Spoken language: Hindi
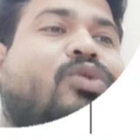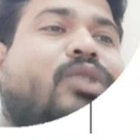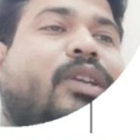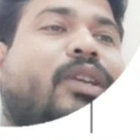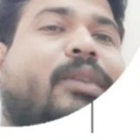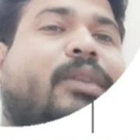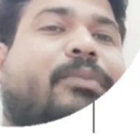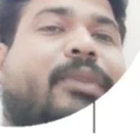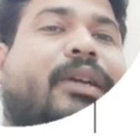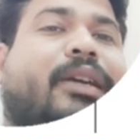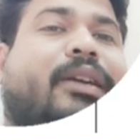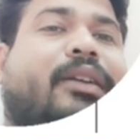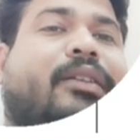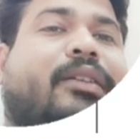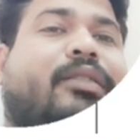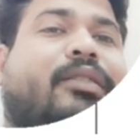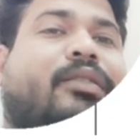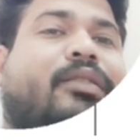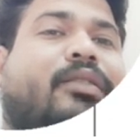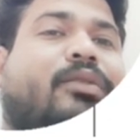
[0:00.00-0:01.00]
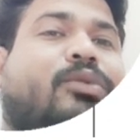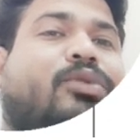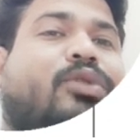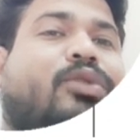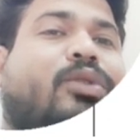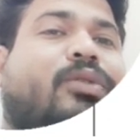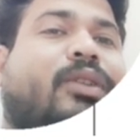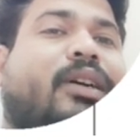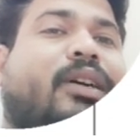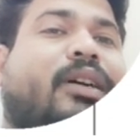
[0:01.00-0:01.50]
उससे कम है
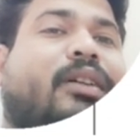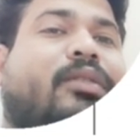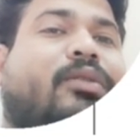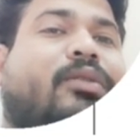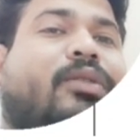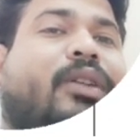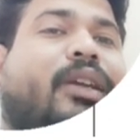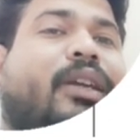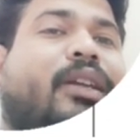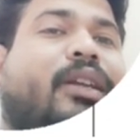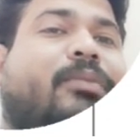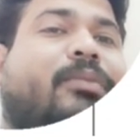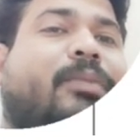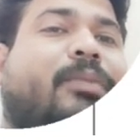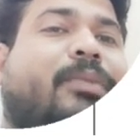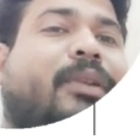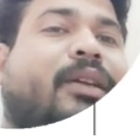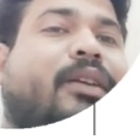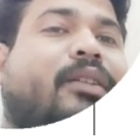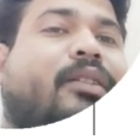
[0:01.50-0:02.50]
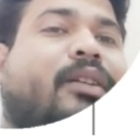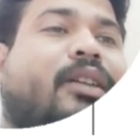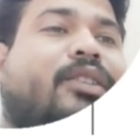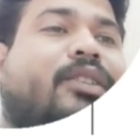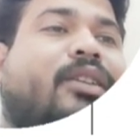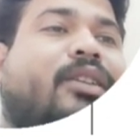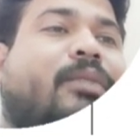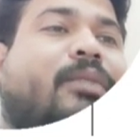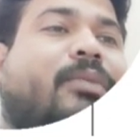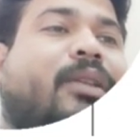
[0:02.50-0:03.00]
उद्योग का और एक नंबर पर है
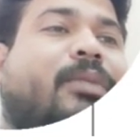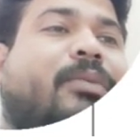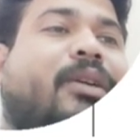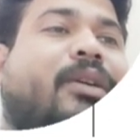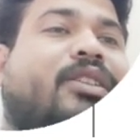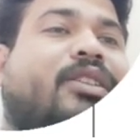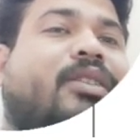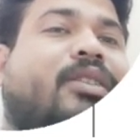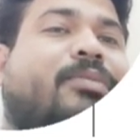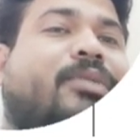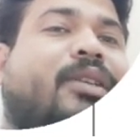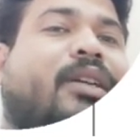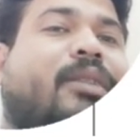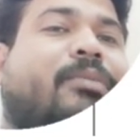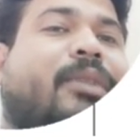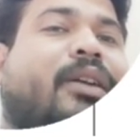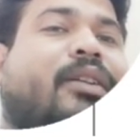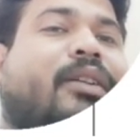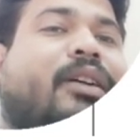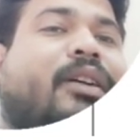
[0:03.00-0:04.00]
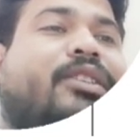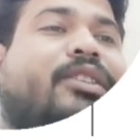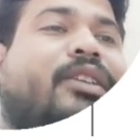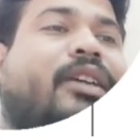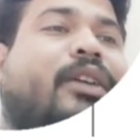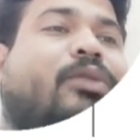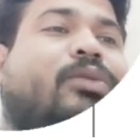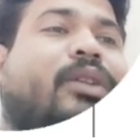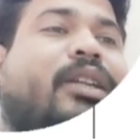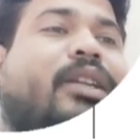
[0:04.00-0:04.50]
कृषि का मतलब कृषि सबसे कम है
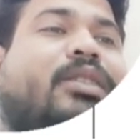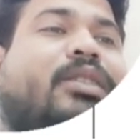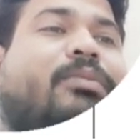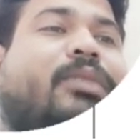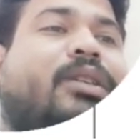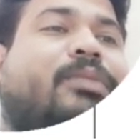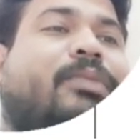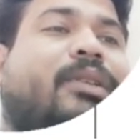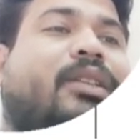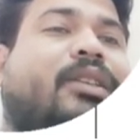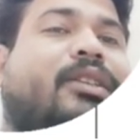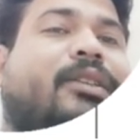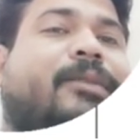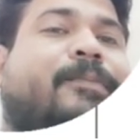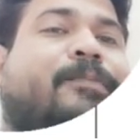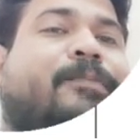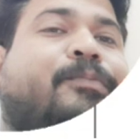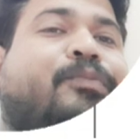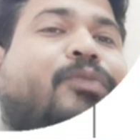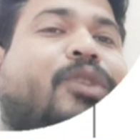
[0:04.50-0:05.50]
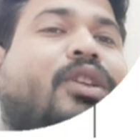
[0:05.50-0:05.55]
कृषि का योगदान है छब्बीस प्रतिशत